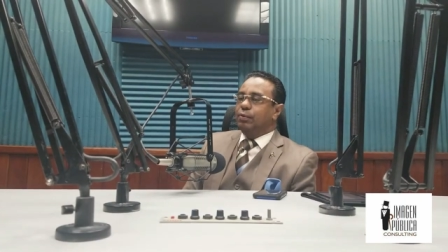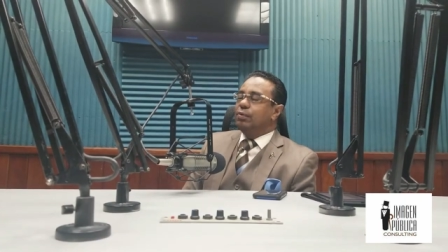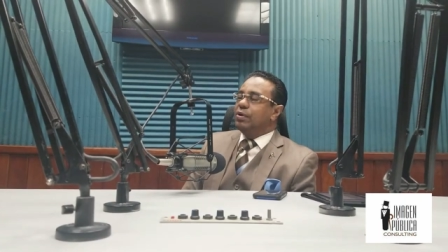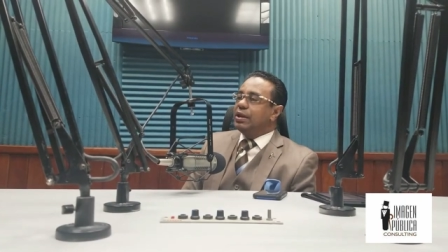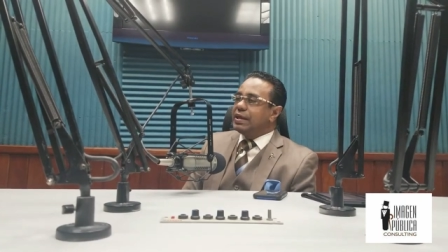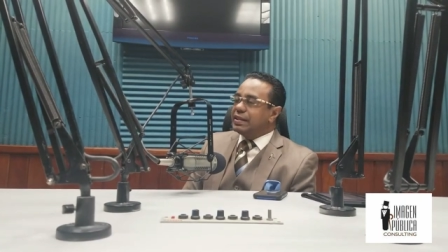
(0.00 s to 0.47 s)

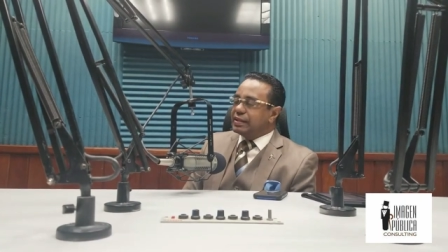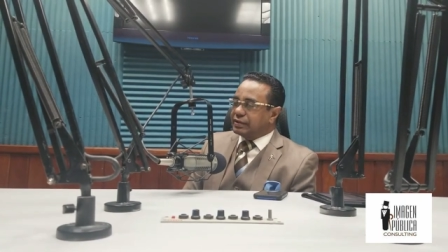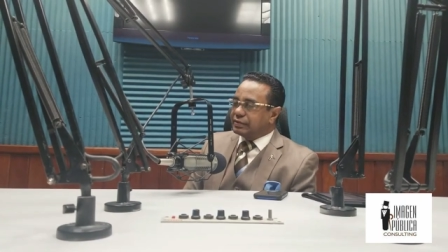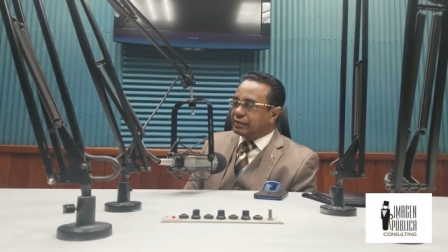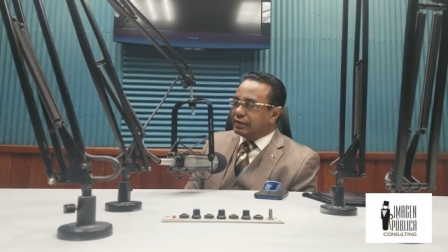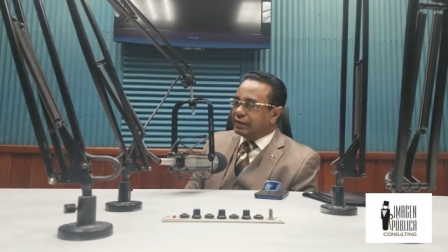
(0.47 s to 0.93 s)
un
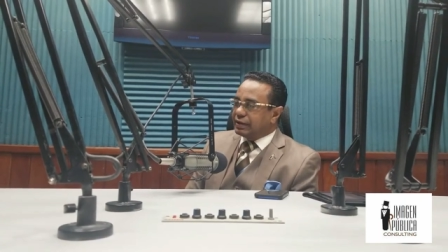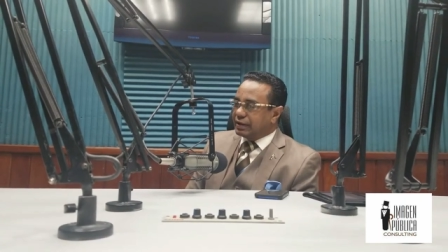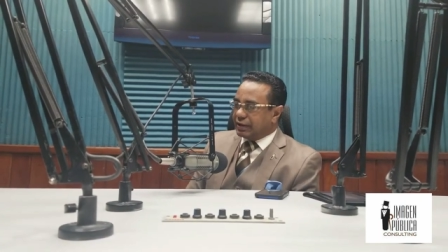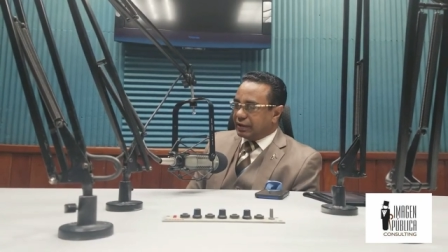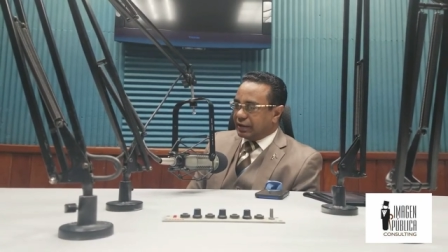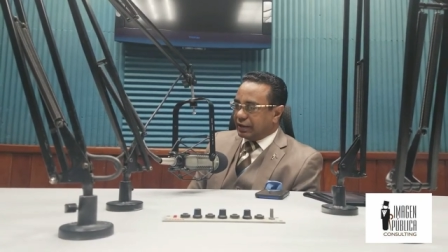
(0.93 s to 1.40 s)
líder
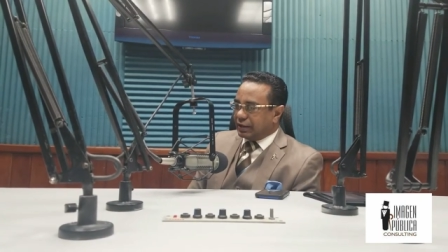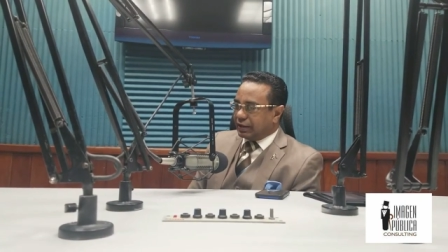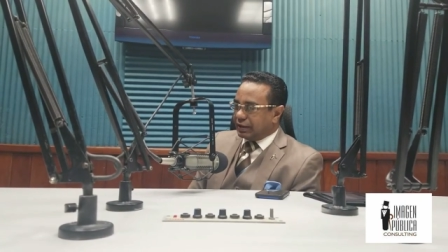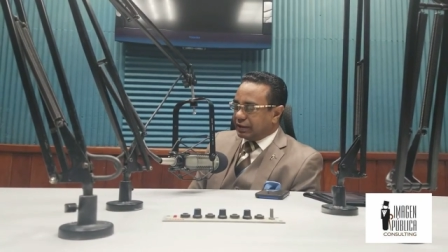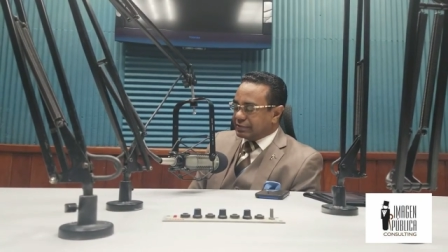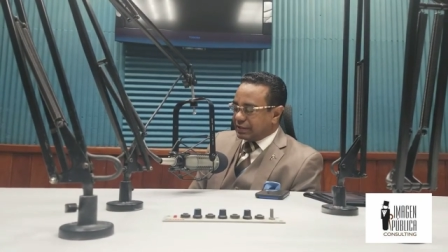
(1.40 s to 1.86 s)

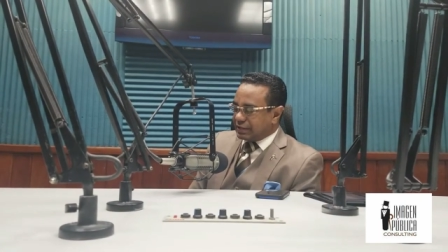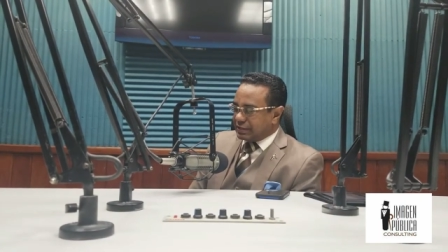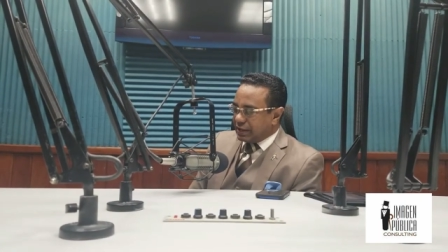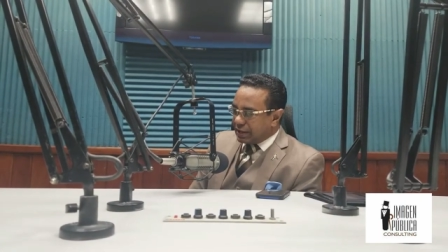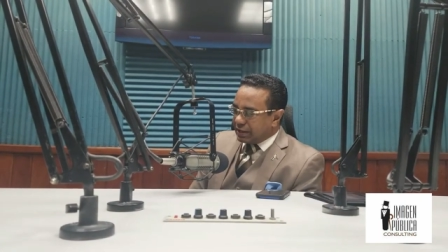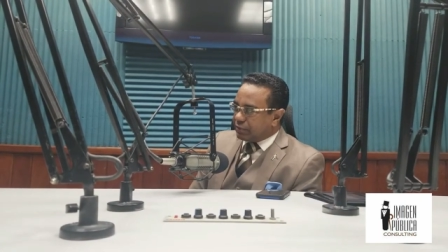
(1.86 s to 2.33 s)
que se
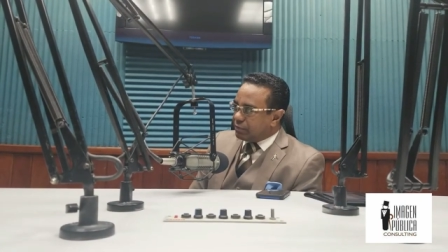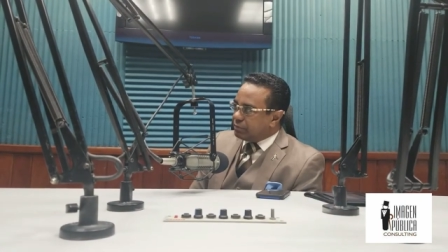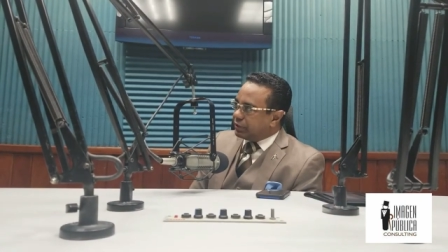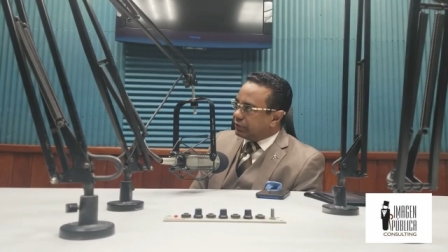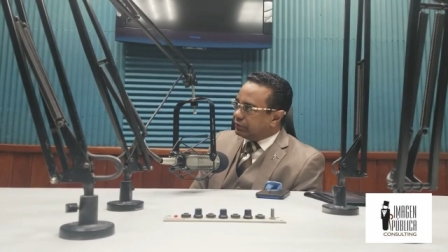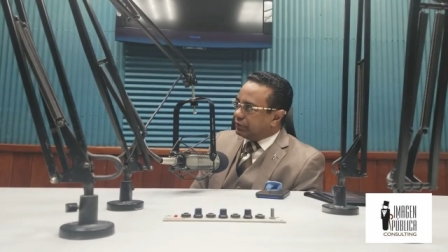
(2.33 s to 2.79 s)
quiere
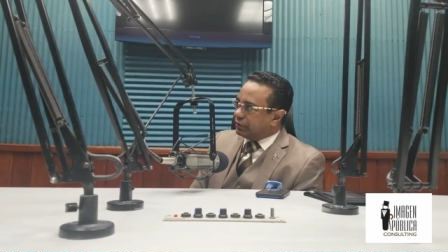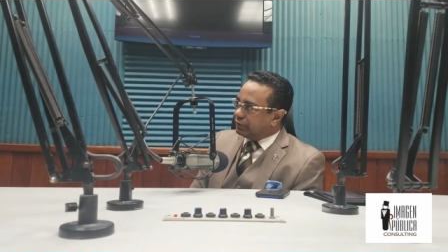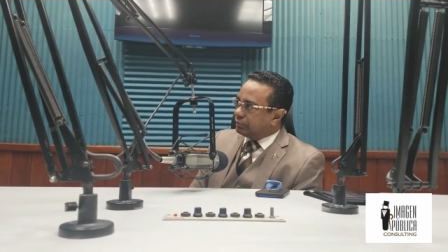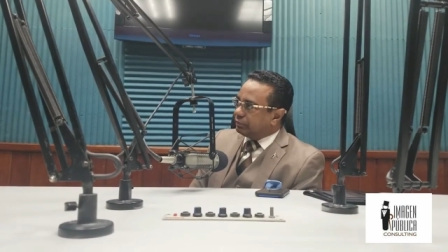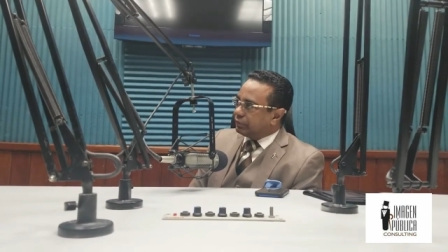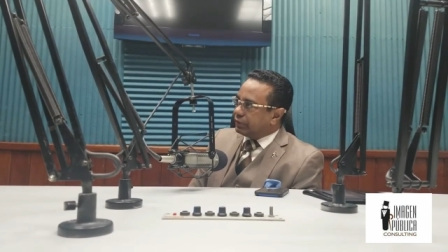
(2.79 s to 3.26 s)

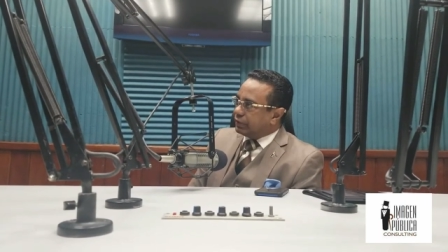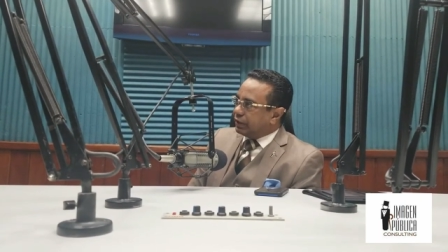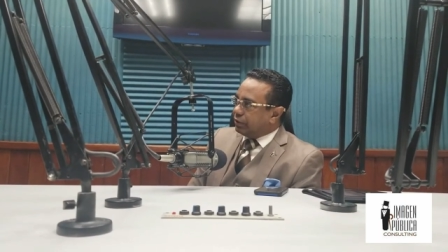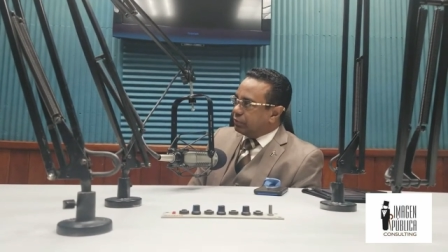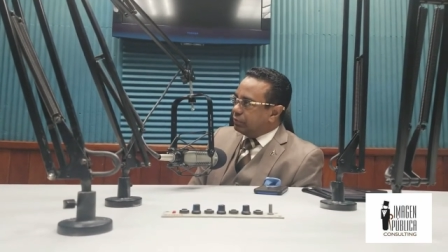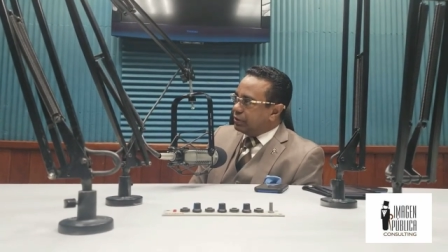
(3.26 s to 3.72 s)
convertir
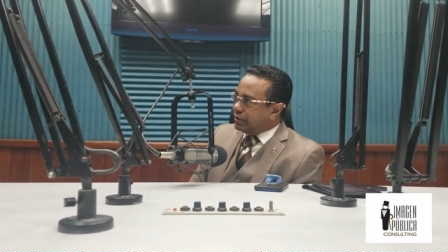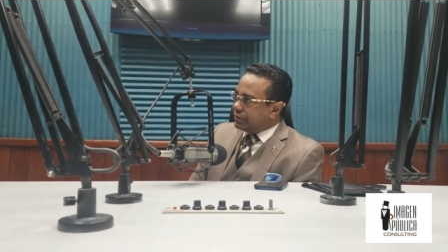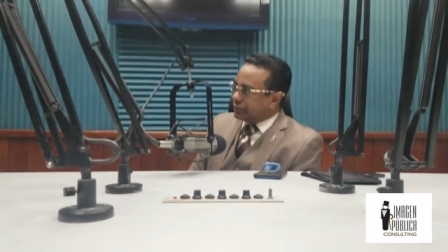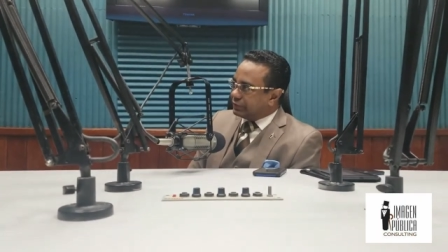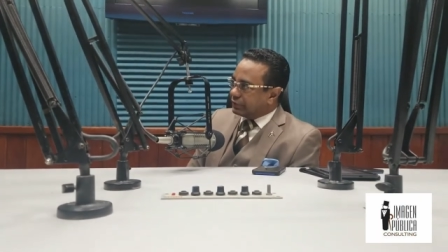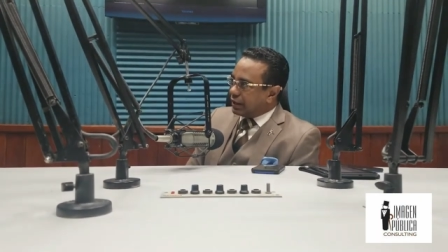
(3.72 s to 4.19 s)
en un
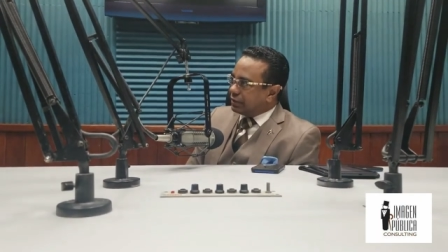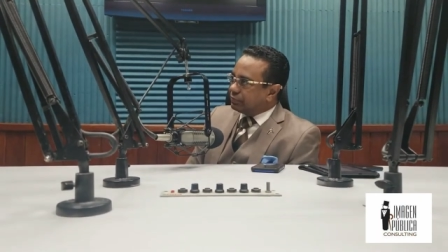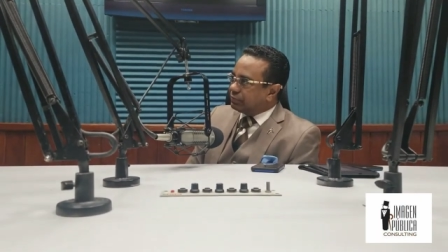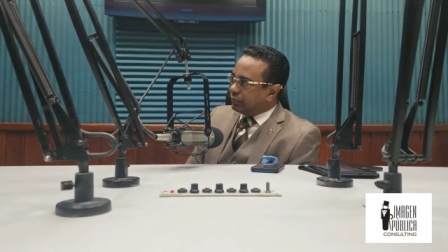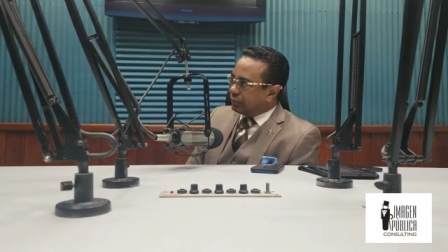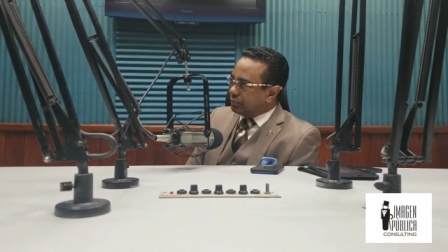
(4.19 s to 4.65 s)
líder
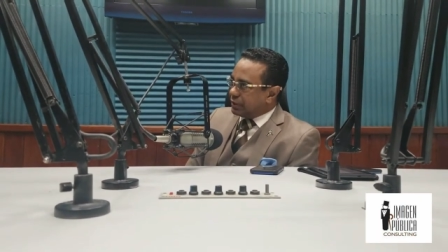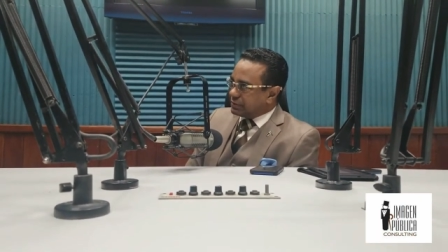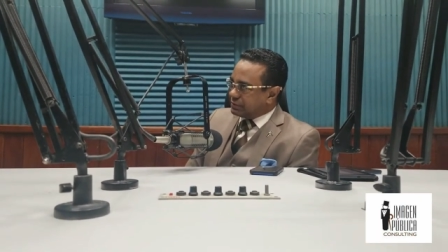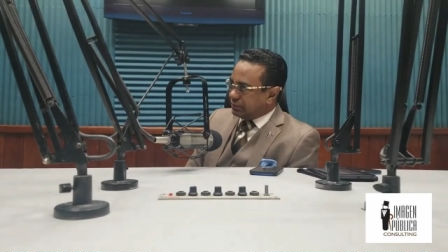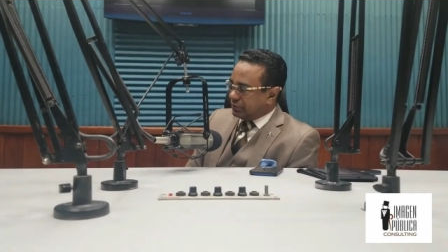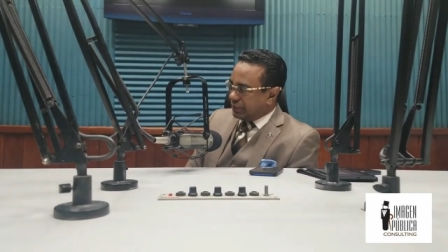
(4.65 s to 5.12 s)

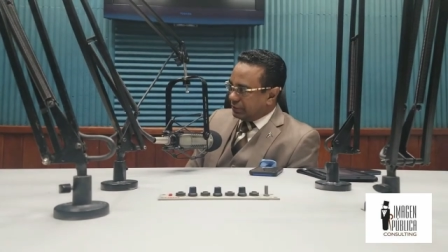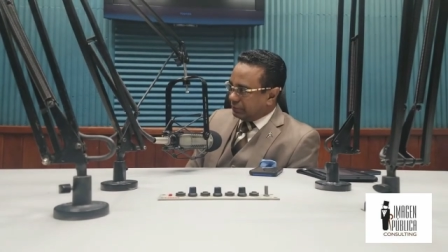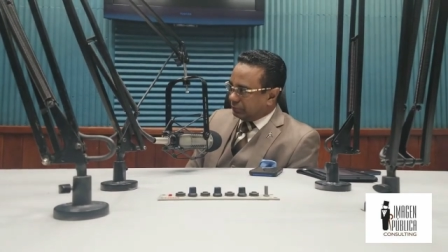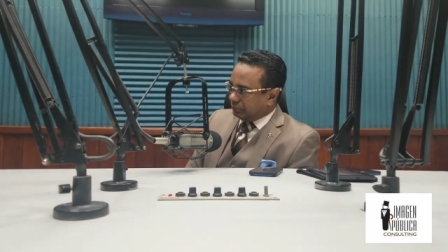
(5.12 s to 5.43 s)
transformacional. Es